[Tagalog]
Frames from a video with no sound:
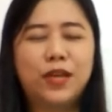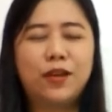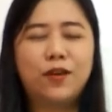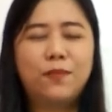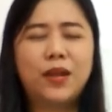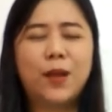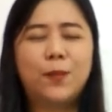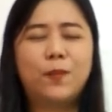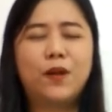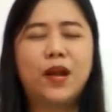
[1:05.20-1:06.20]
sa iyo.
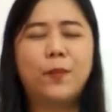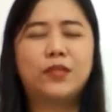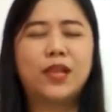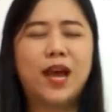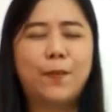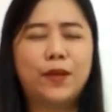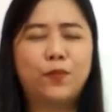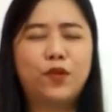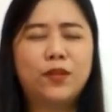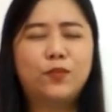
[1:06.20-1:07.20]
Maraming maraming salamat
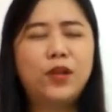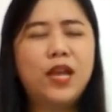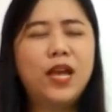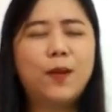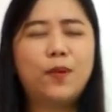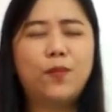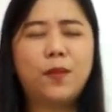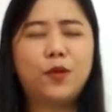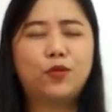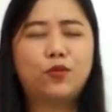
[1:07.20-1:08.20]
po. Ang muli kami po
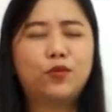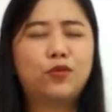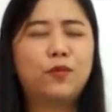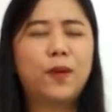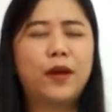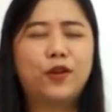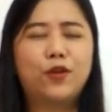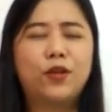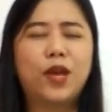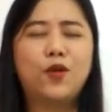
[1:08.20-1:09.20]
ay matututo
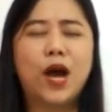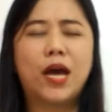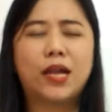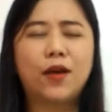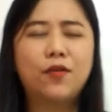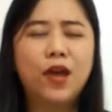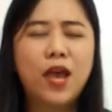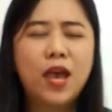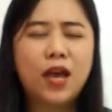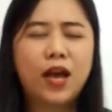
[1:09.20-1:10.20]
Panginoon ngayong araw.
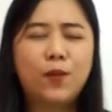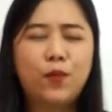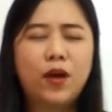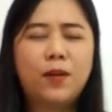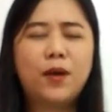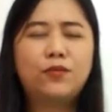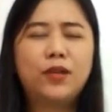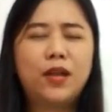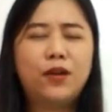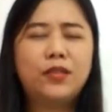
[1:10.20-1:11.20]
Kayo po ang
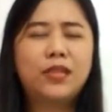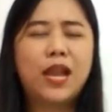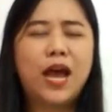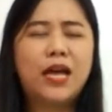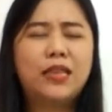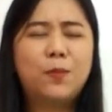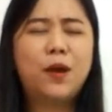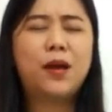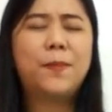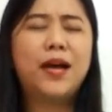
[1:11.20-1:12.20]
manguna Lord sa lahat ng
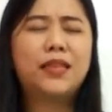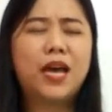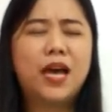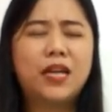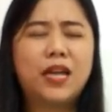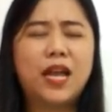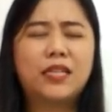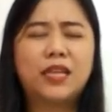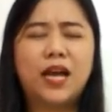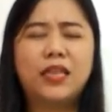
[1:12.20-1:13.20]
mga bata na
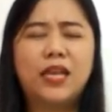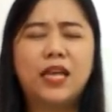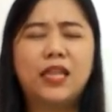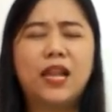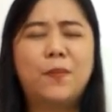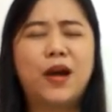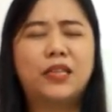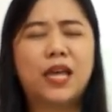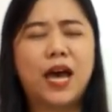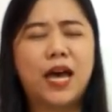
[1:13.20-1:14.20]
nasa kanilang
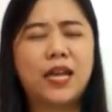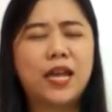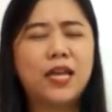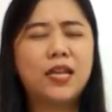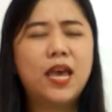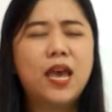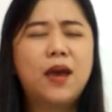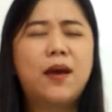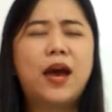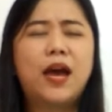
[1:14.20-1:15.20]
mga tahanan.
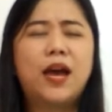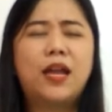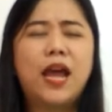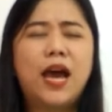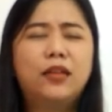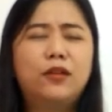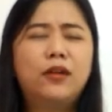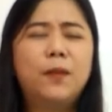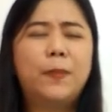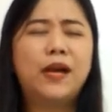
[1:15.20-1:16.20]
Uh, lahat
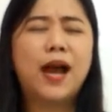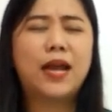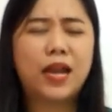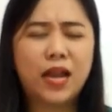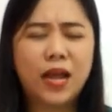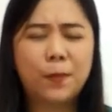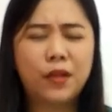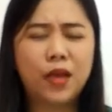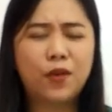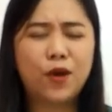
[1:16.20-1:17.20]
Lord ng pag-aaralan
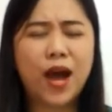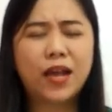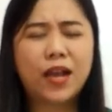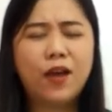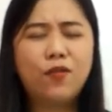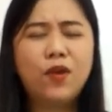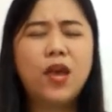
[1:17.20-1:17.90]
namin ngayong araw.